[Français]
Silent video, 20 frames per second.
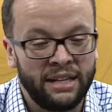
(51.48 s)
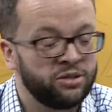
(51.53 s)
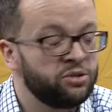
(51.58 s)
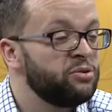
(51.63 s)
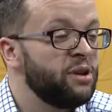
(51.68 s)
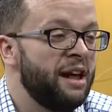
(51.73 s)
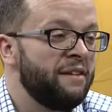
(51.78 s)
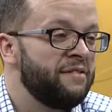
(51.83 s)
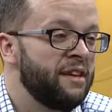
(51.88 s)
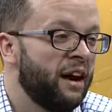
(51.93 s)
dessus
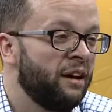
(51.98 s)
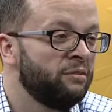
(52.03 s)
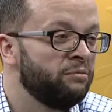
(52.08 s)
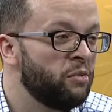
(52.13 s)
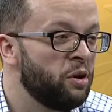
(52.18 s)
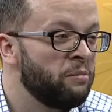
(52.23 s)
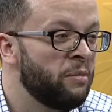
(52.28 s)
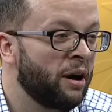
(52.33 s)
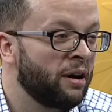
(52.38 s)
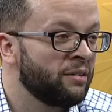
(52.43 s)
la viande
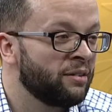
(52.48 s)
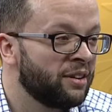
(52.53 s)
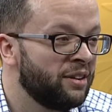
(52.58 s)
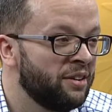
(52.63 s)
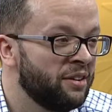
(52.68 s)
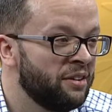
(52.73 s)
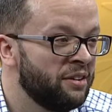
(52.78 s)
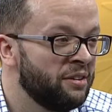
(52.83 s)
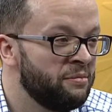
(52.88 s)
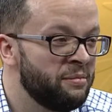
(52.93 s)
me manque,
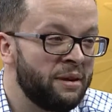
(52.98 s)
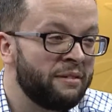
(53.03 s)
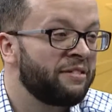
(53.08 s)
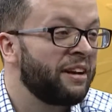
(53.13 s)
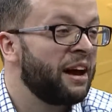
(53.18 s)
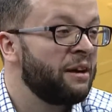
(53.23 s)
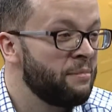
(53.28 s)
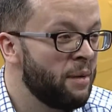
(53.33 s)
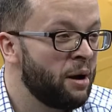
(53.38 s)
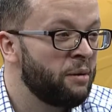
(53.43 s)
euh, mais
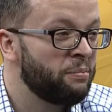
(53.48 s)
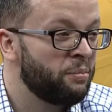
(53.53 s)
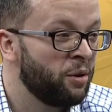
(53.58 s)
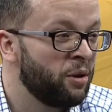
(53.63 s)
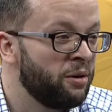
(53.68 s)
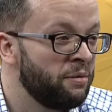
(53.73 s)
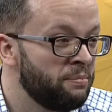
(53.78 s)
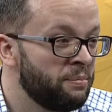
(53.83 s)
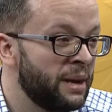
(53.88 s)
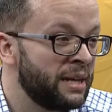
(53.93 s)
vraiment pas,
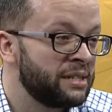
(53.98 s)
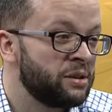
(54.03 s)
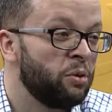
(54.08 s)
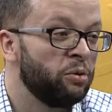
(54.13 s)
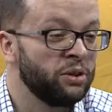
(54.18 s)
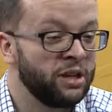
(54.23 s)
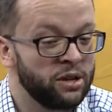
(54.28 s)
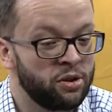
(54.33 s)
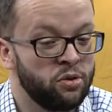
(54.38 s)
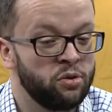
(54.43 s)
ah parce qu'on
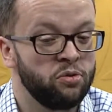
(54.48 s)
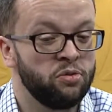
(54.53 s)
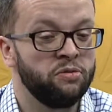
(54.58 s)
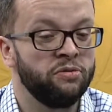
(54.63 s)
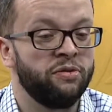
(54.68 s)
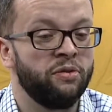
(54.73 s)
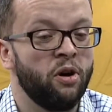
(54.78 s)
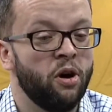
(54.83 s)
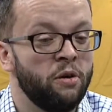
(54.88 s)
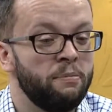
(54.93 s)

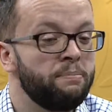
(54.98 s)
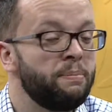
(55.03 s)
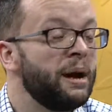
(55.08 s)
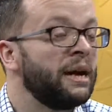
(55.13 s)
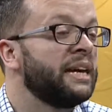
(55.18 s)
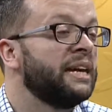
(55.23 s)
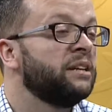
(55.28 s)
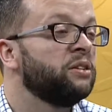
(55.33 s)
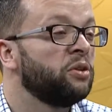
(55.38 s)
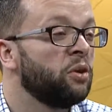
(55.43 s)
découvre un
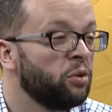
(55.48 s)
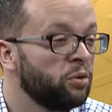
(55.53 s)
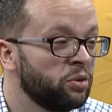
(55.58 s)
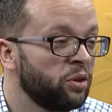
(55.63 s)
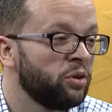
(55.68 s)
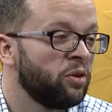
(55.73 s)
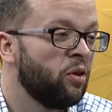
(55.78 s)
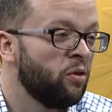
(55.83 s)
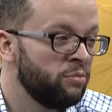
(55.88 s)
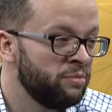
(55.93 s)
paquet
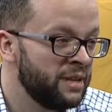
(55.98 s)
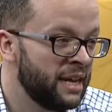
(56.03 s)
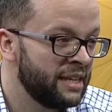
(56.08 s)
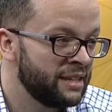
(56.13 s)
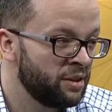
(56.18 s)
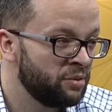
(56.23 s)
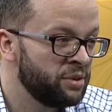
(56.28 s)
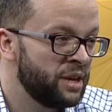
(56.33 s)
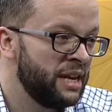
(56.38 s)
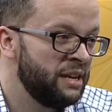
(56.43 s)
d'autres
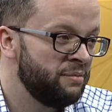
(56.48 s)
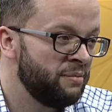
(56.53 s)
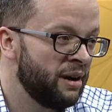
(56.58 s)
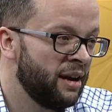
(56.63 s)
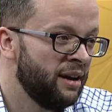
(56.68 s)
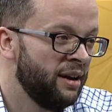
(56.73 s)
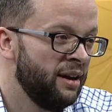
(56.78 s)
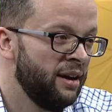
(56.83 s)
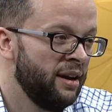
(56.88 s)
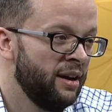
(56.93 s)
combinaisons d'aliments
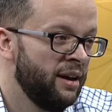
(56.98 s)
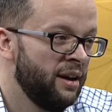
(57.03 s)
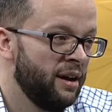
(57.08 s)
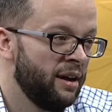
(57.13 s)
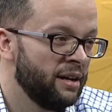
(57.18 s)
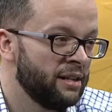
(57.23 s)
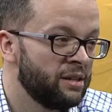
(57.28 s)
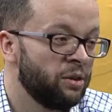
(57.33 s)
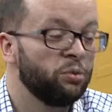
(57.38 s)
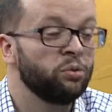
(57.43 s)

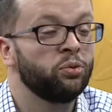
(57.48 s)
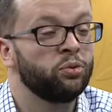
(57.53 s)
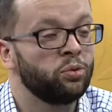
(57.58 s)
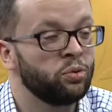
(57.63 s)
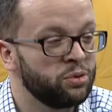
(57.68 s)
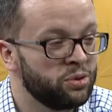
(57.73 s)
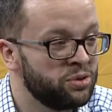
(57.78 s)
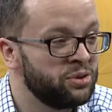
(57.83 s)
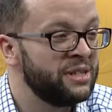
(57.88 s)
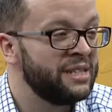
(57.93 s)
qui sont tout
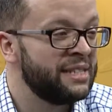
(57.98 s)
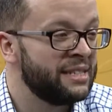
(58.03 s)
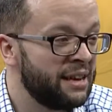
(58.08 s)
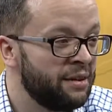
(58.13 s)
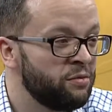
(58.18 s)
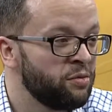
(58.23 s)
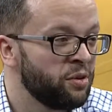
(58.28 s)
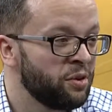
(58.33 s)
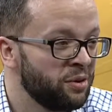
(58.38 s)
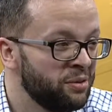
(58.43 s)
aussi
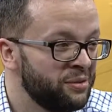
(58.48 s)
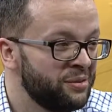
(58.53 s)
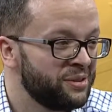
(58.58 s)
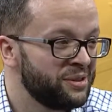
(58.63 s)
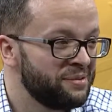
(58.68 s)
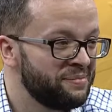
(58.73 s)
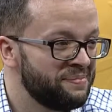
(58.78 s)
savoureuses.